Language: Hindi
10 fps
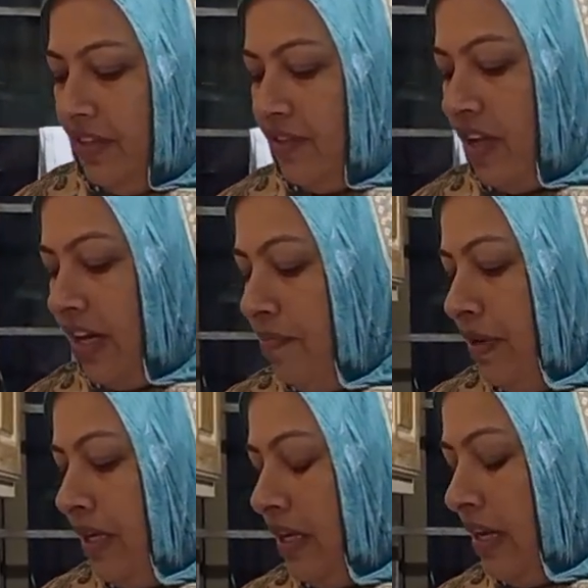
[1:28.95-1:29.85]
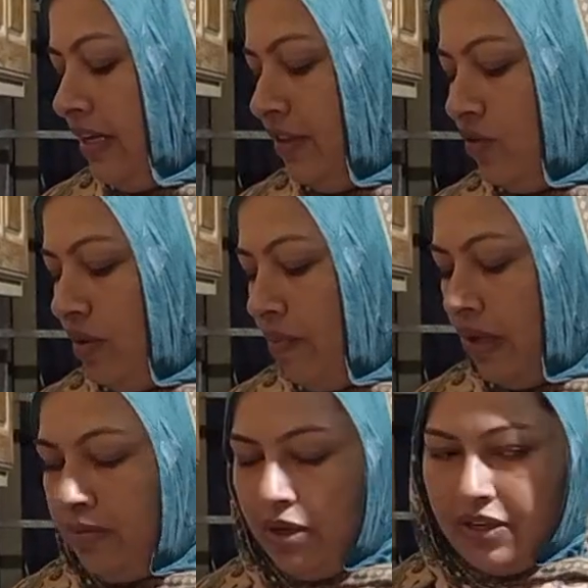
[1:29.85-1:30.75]
इन सारे पेड़े कर लेती हूँ ना
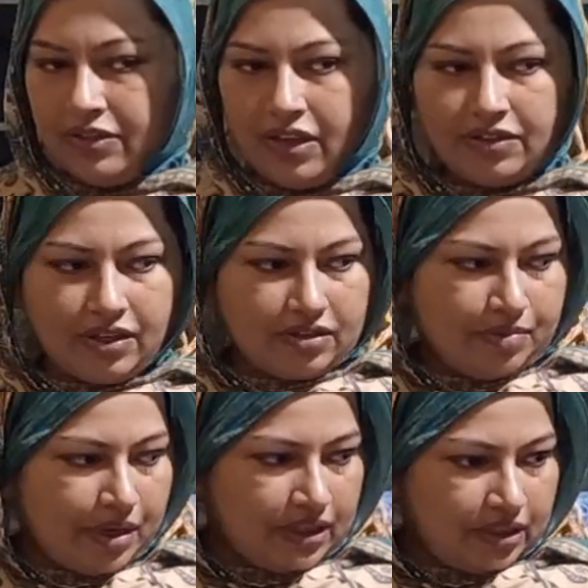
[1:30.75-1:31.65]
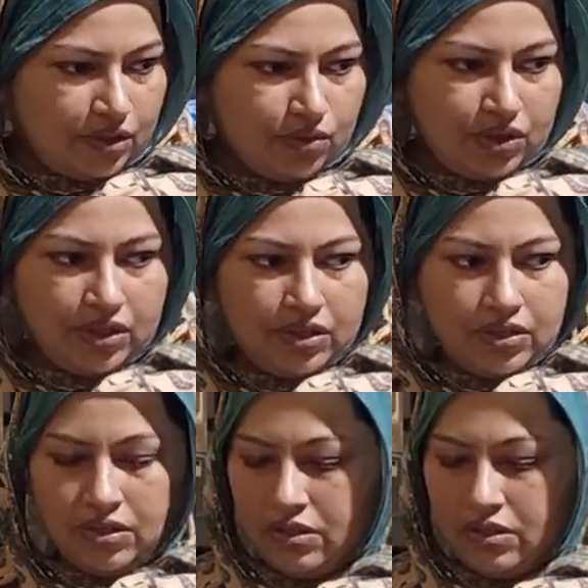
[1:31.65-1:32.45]
बाद में आहिस्ता आहिस्ता से बनाती रहूंगी